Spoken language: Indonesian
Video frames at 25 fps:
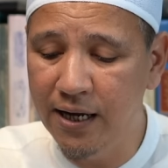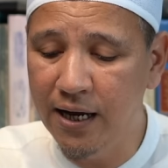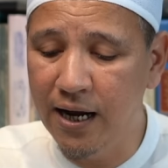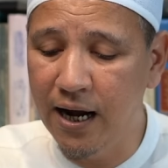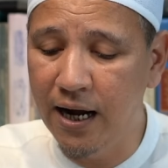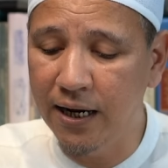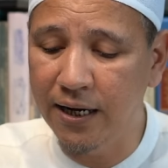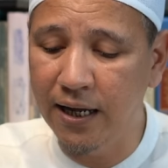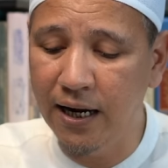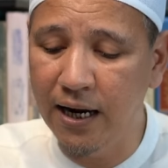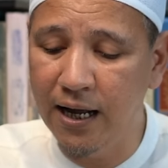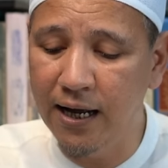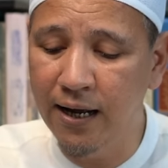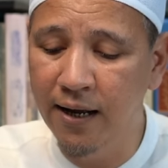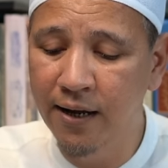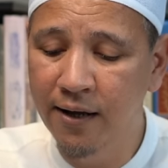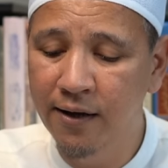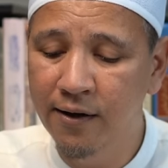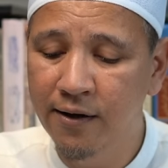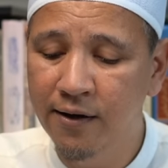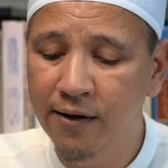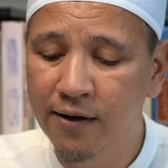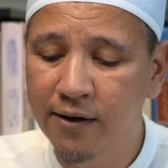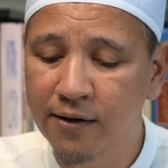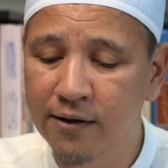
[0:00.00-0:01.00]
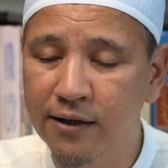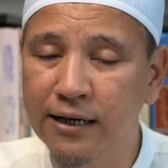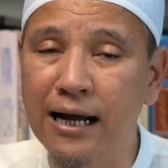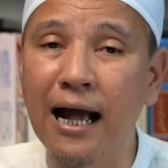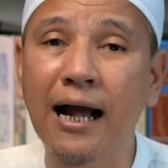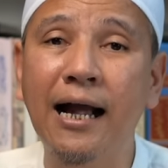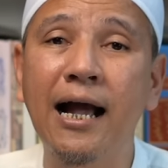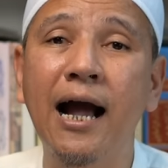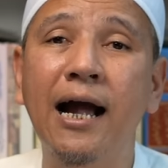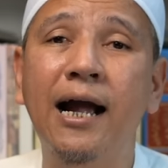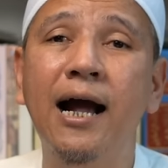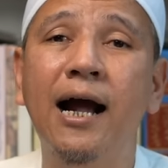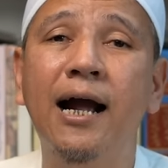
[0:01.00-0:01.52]
adalah
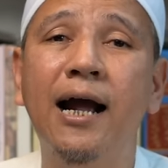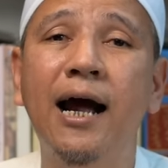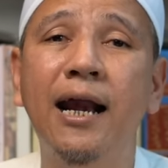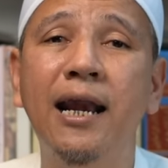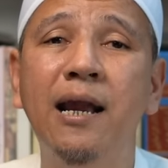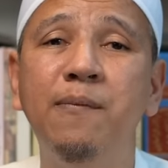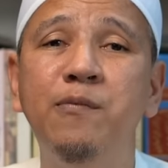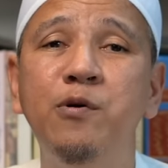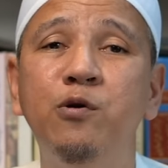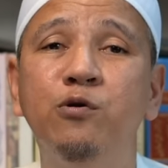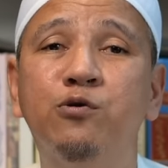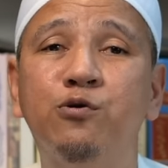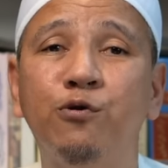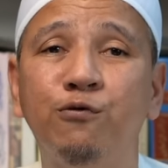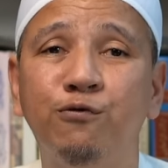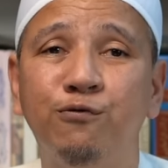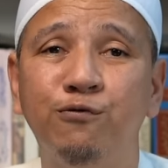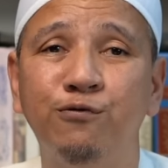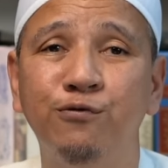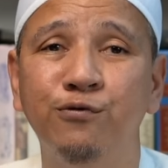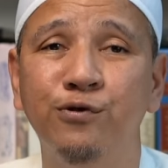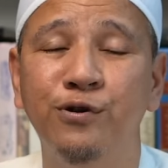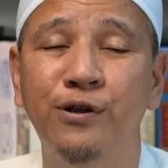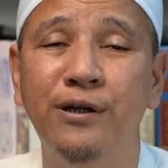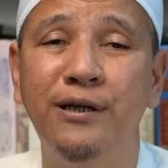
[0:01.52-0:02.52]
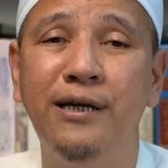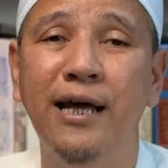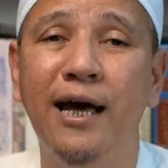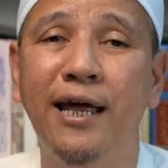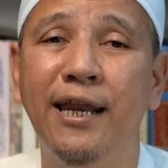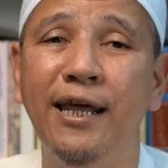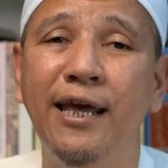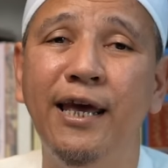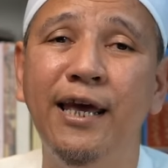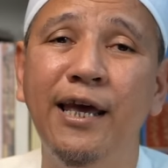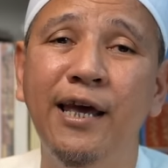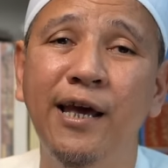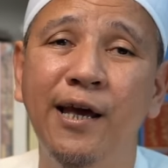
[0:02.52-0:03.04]
kakak-kakak Nabi Yusuf
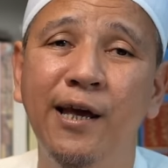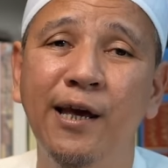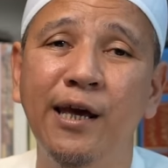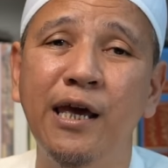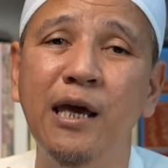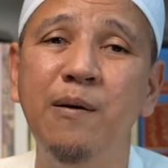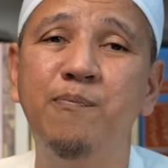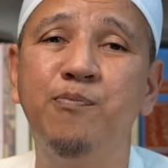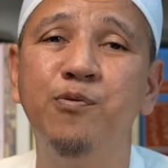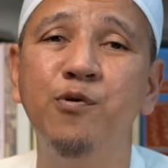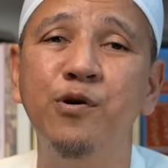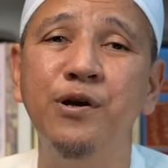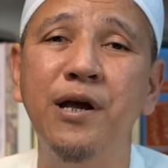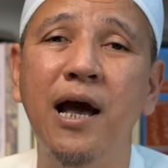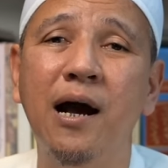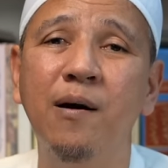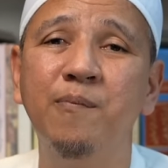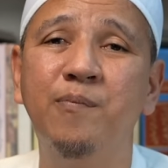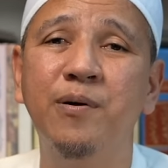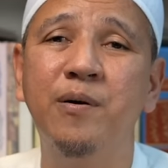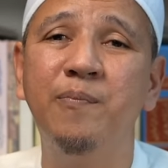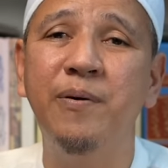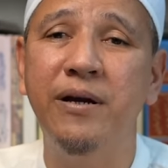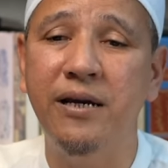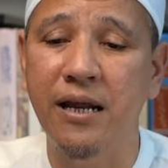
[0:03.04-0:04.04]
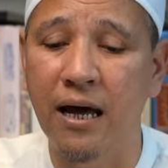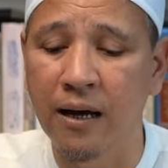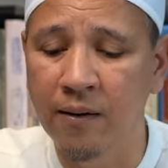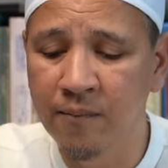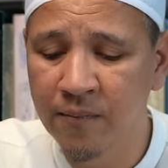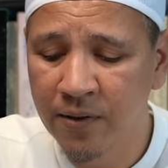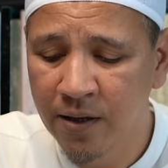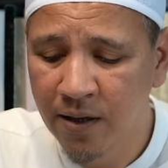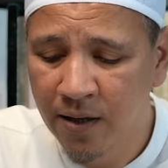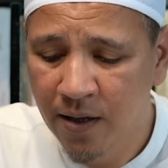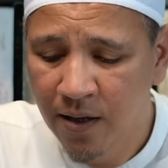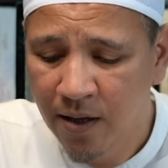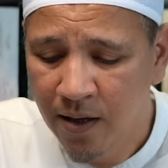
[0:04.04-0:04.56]
dari ibu yang berbeda.
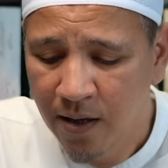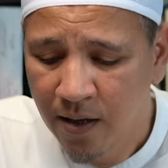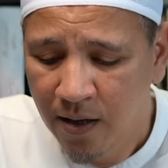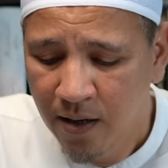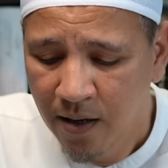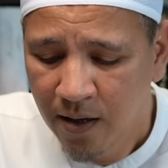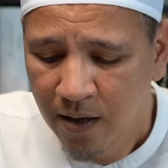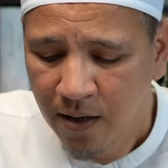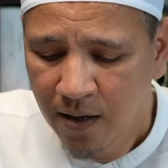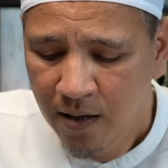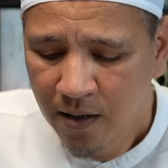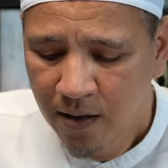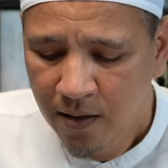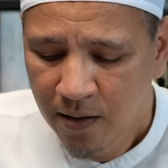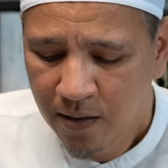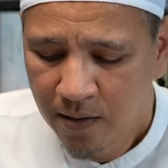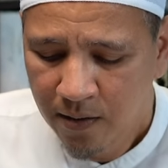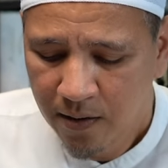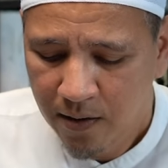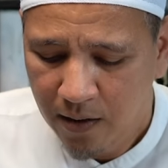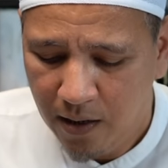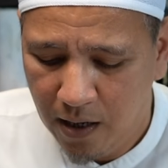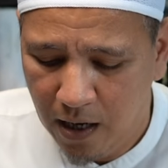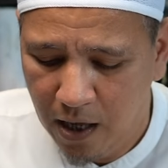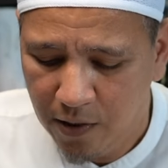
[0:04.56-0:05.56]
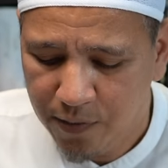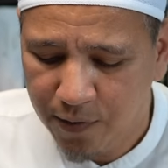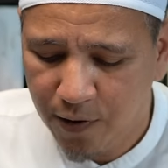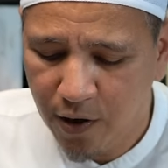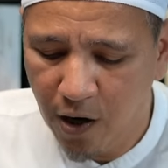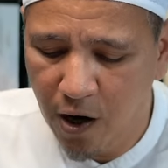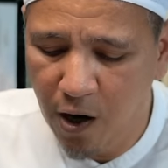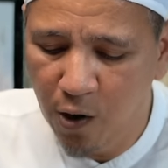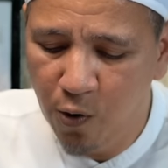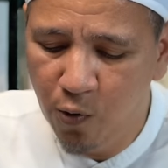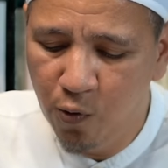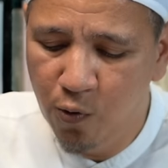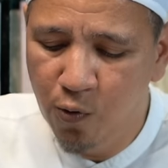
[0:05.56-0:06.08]

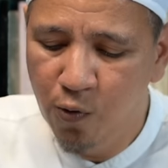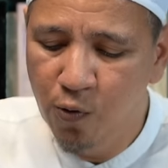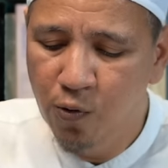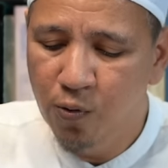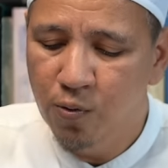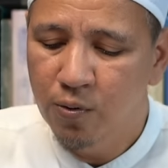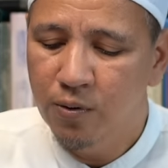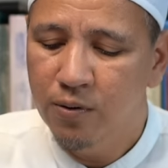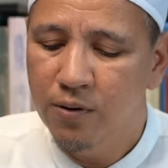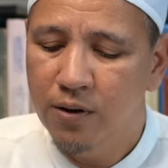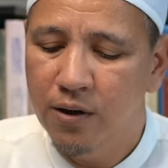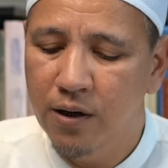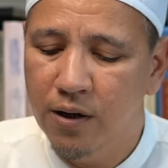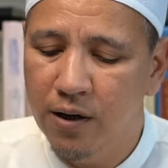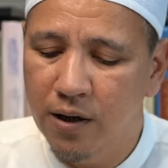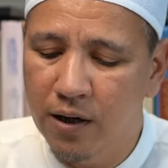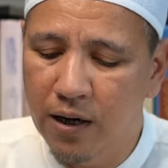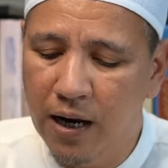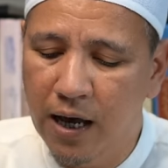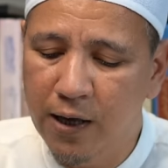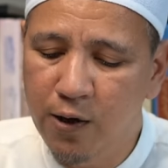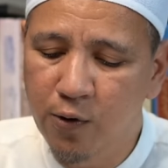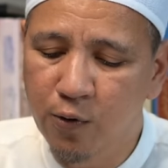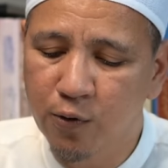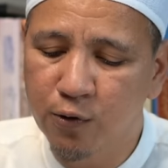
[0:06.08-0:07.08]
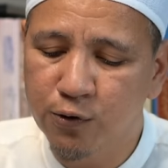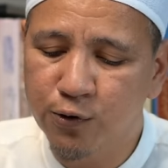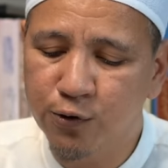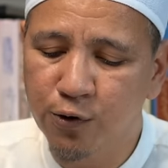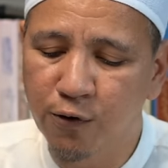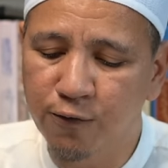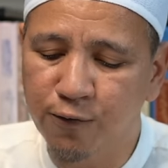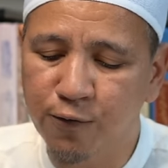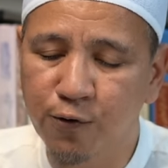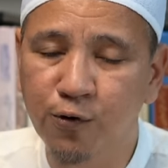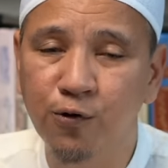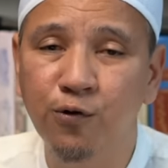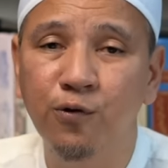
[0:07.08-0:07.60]
Idgalu la
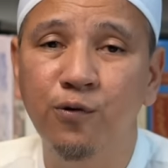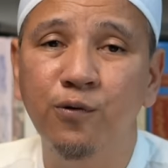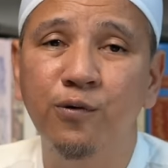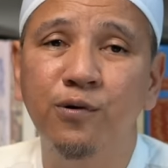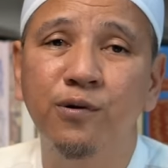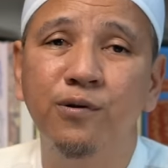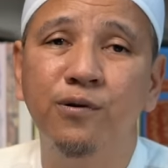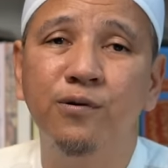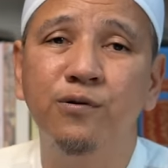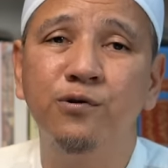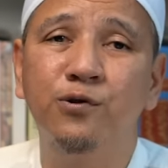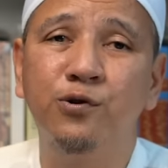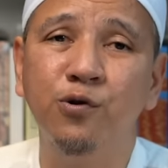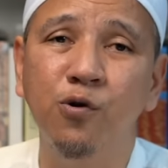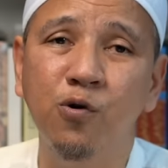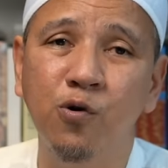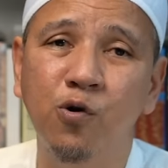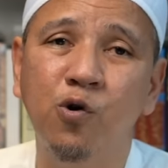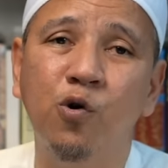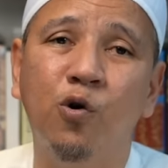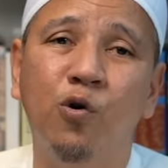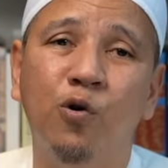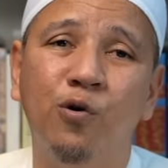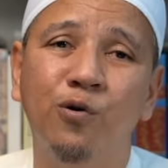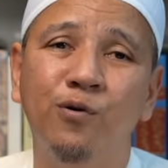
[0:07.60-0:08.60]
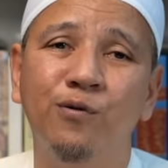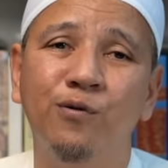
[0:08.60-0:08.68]
Yusufu sungguh